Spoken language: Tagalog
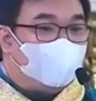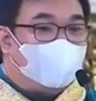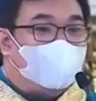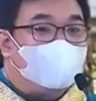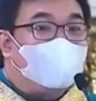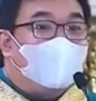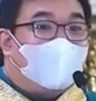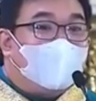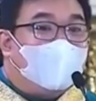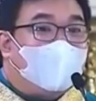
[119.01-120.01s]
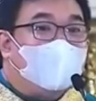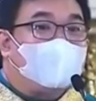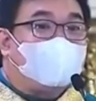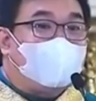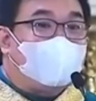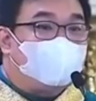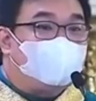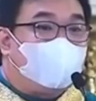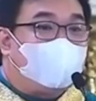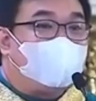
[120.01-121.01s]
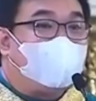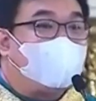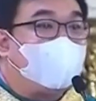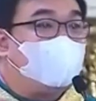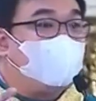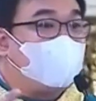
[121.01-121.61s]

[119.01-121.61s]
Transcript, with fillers: ang ating pagkakamali at